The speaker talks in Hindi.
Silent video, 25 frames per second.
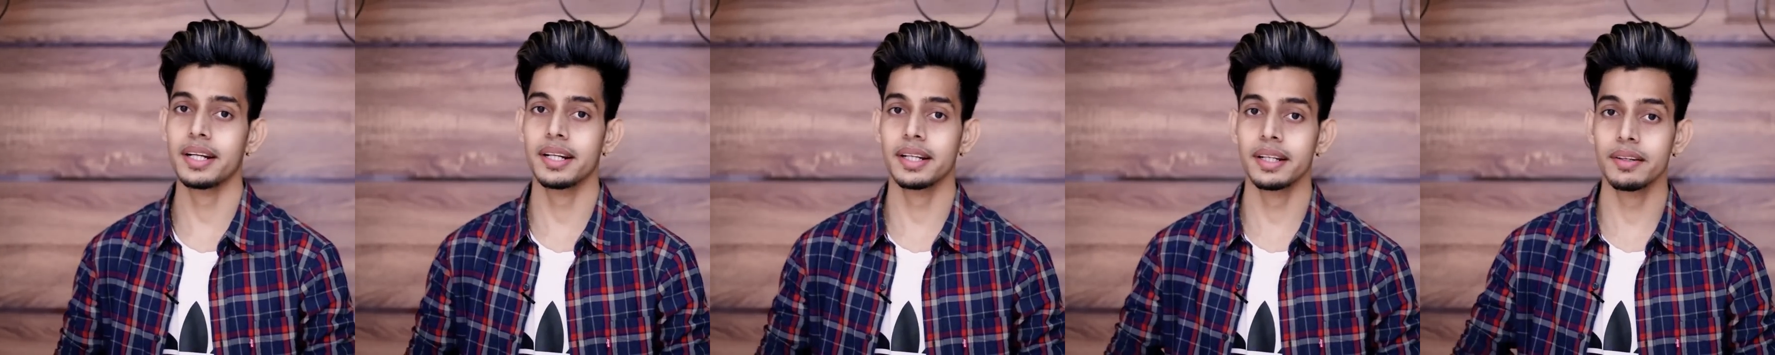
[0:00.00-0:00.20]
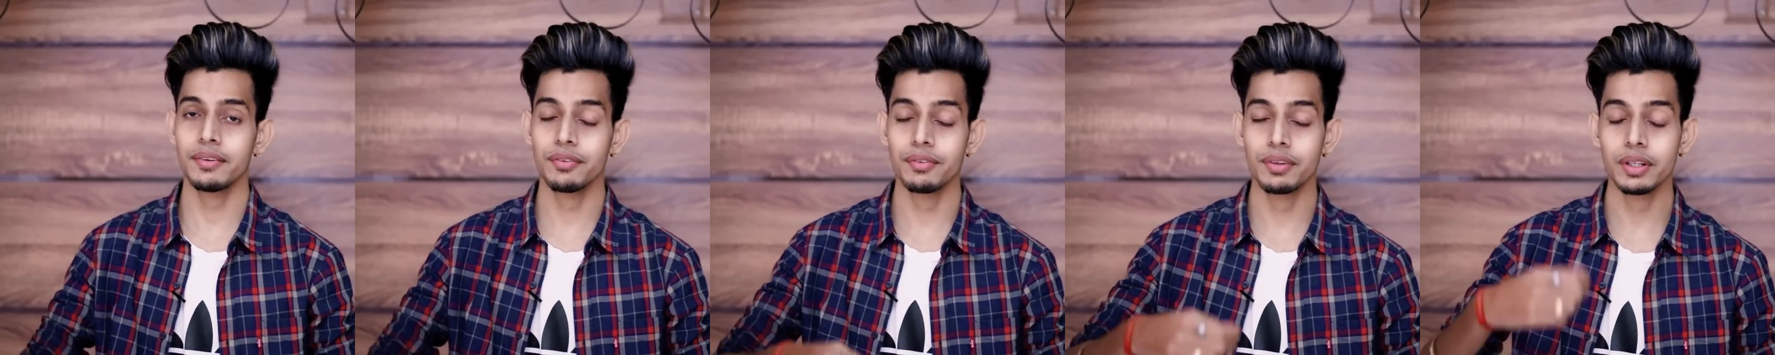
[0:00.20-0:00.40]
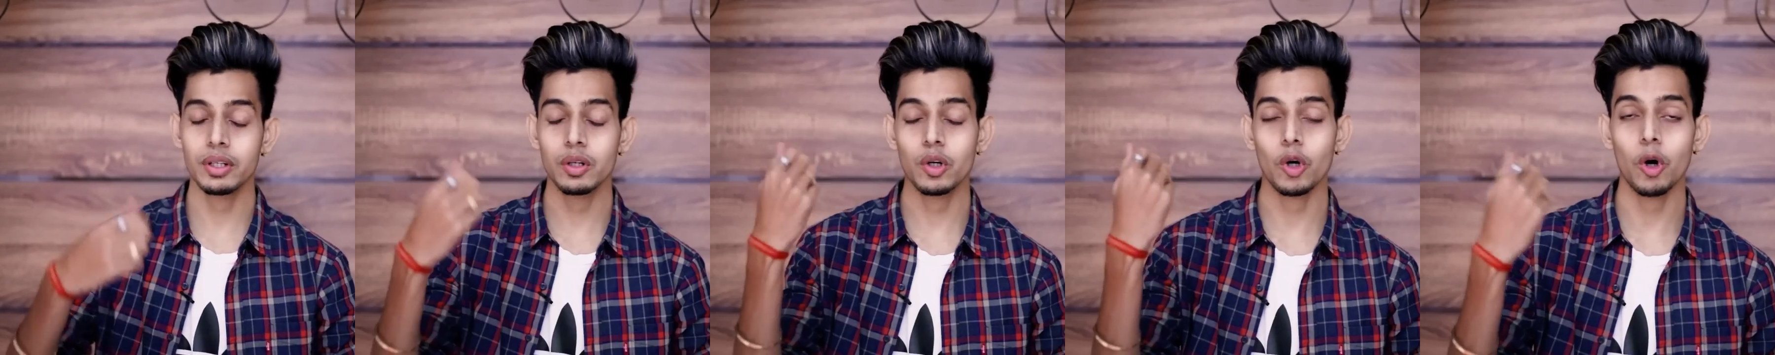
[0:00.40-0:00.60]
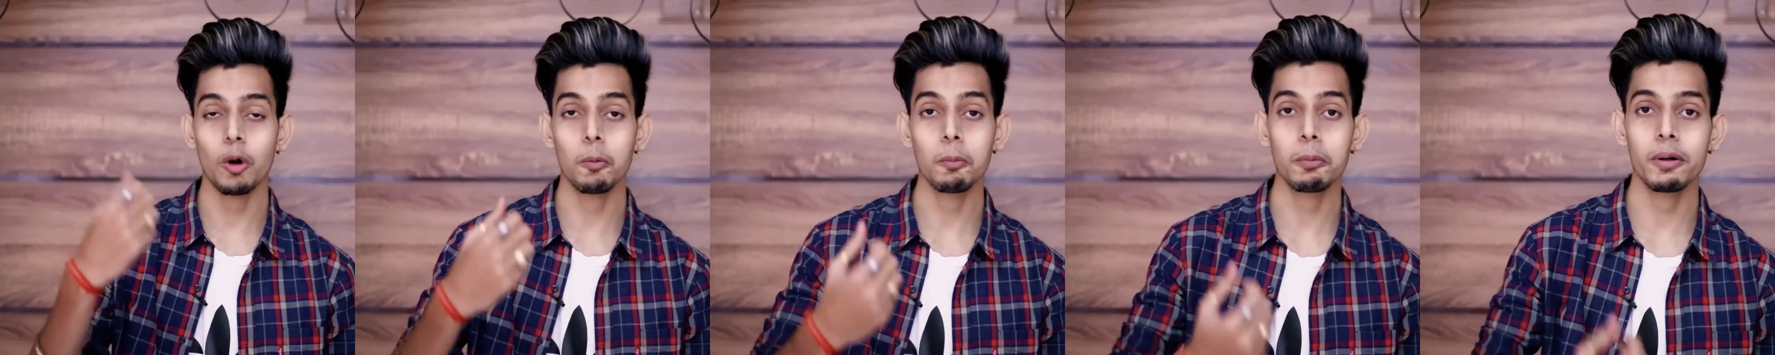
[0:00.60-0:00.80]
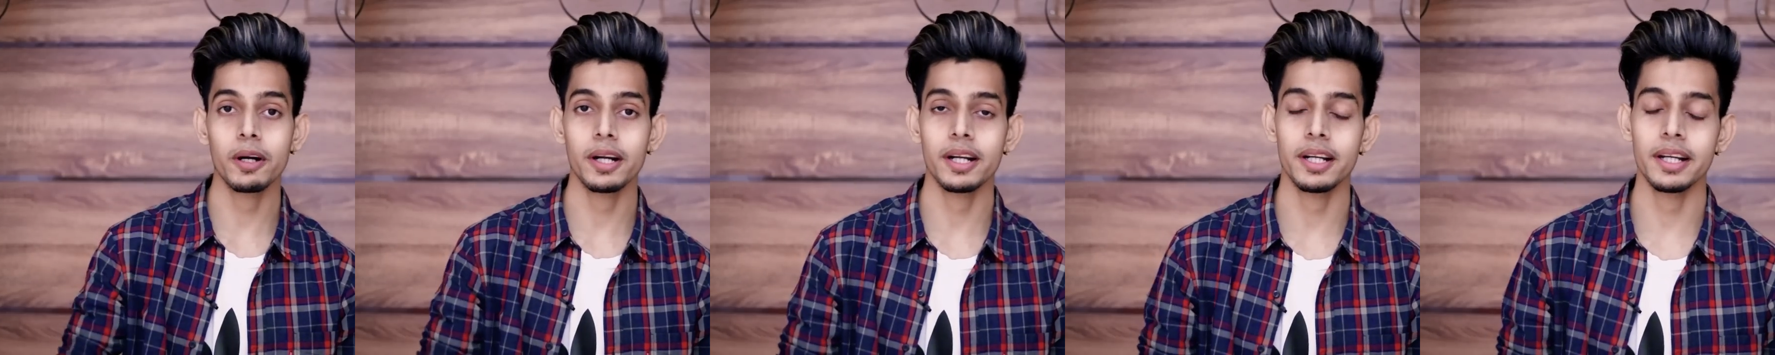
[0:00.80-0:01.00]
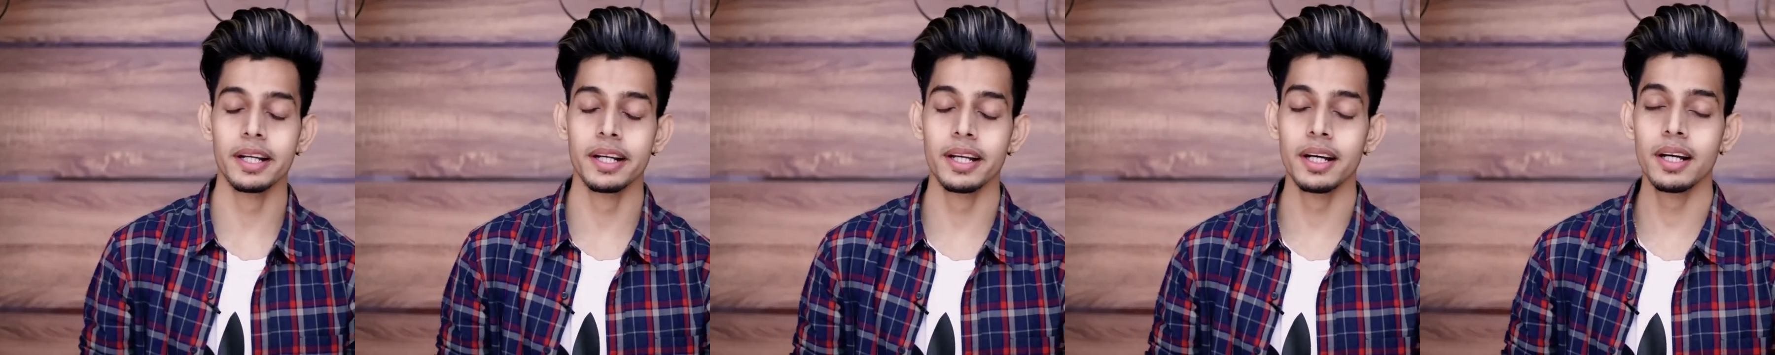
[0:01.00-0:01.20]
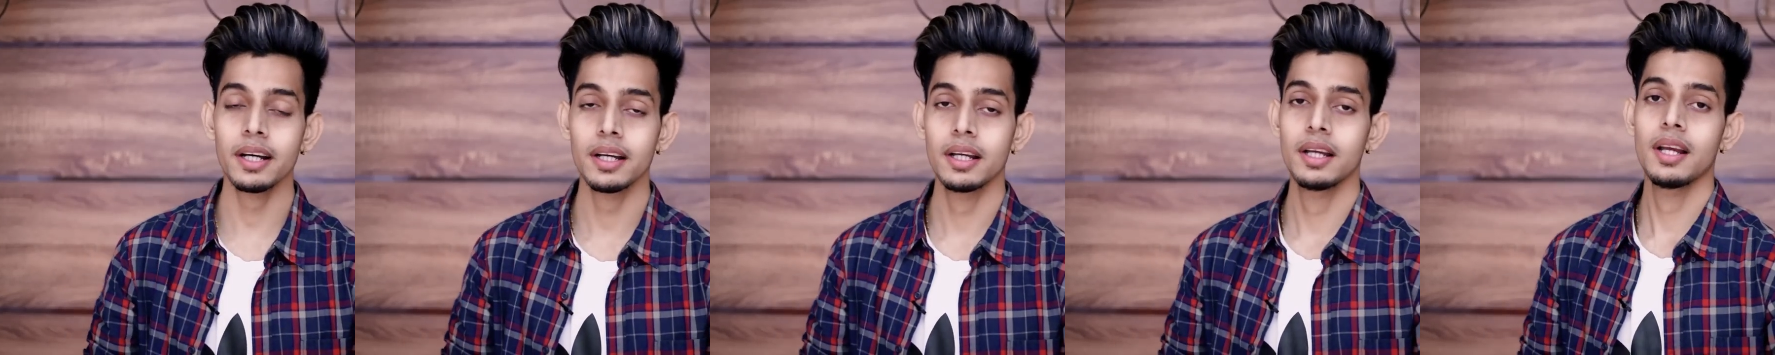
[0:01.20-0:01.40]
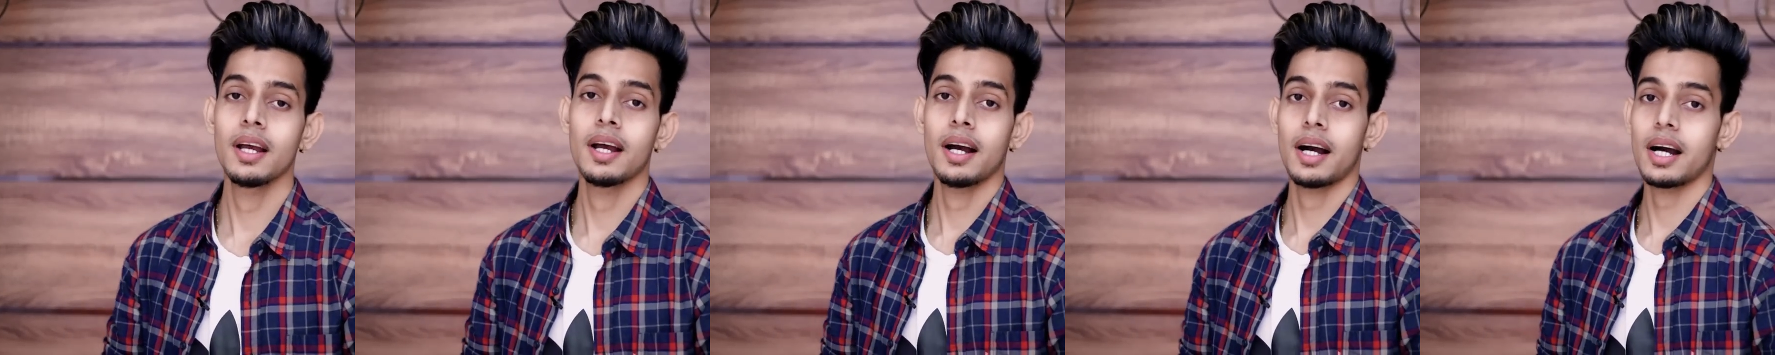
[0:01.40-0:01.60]
करके फिर कॉम कर लेना
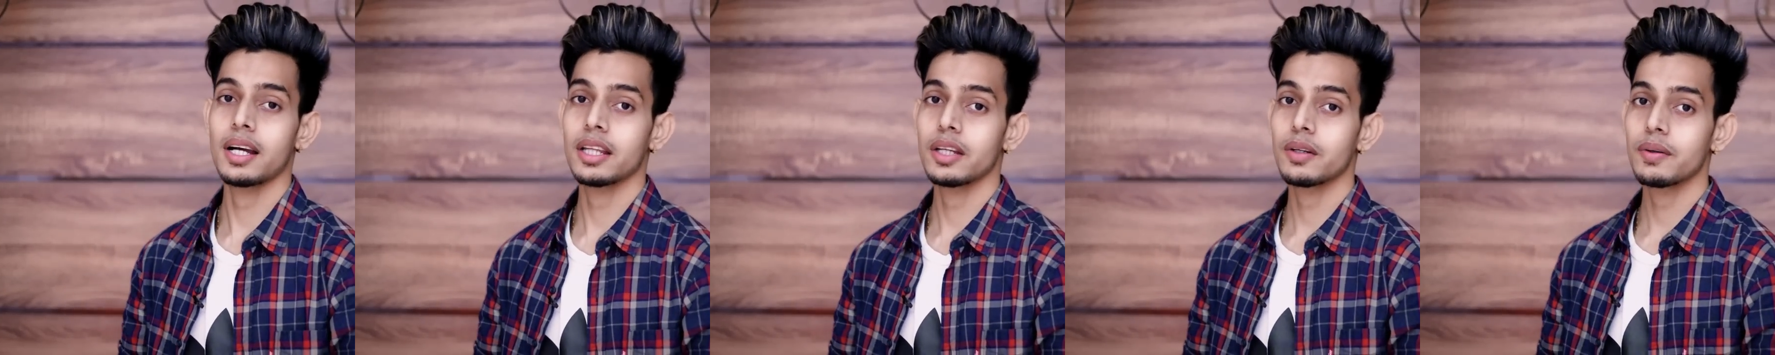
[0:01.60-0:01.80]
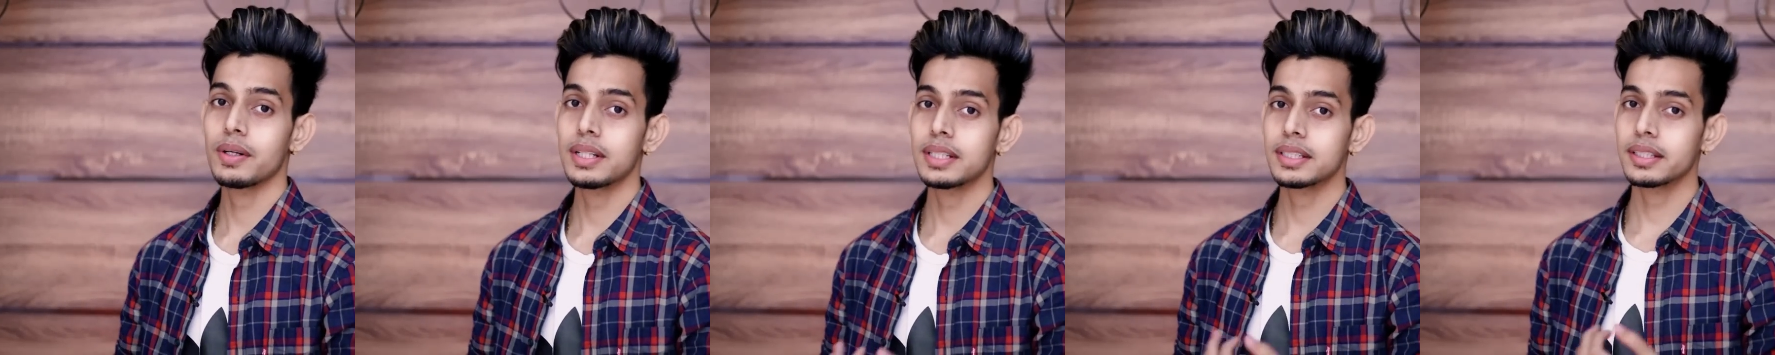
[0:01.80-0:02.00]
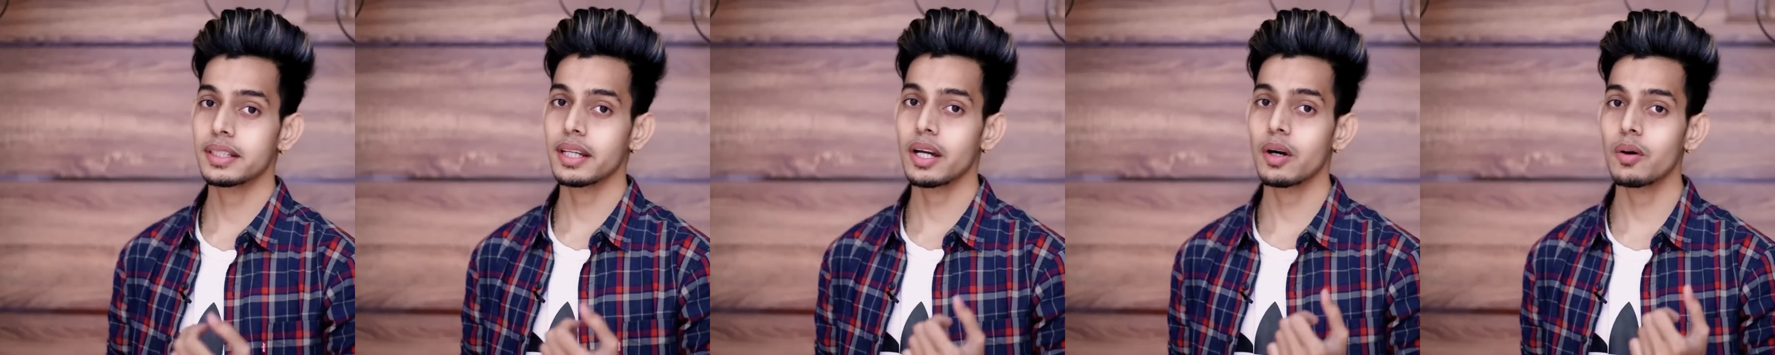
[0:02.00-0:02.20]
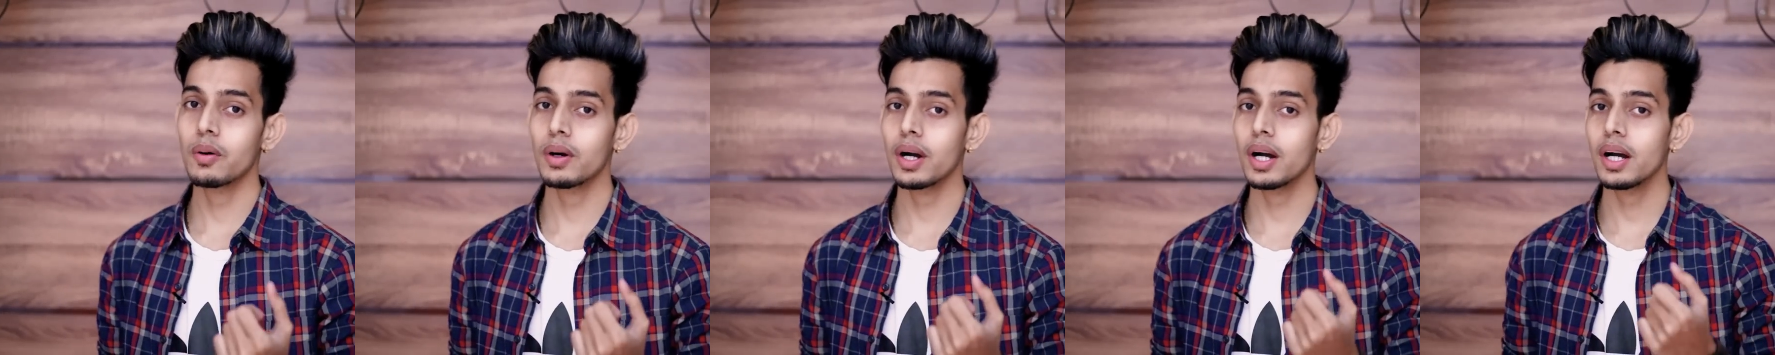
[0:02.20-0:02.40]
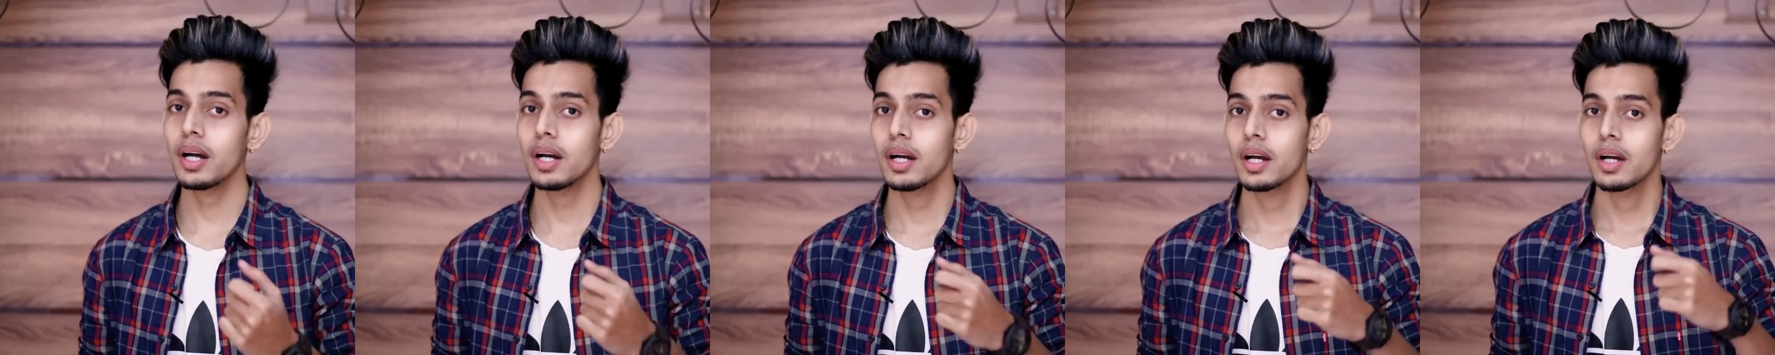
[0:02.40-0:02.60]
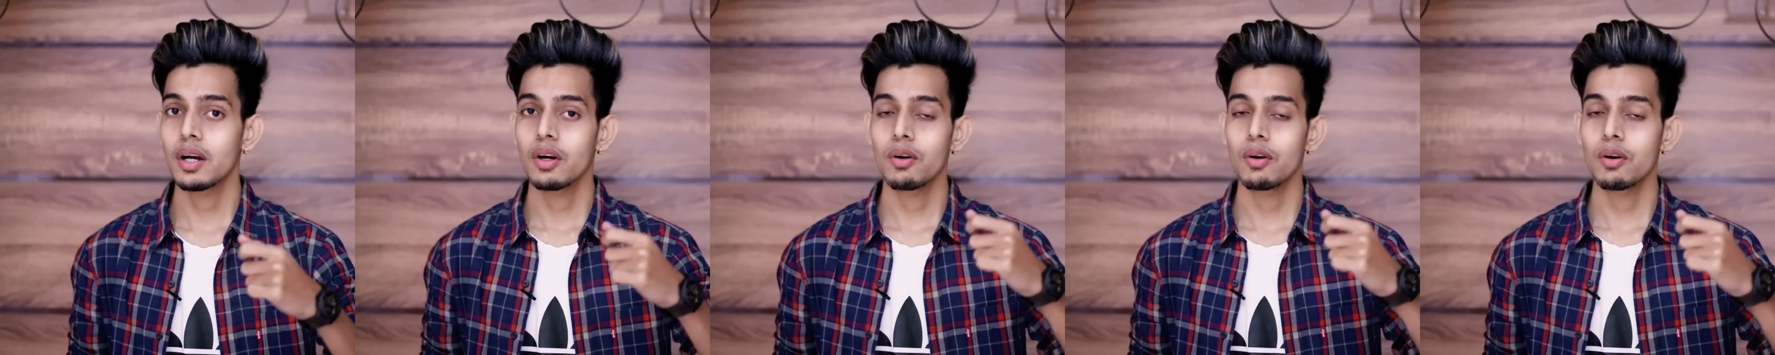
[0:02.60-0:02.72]
अदरवाइज़ क्या होगा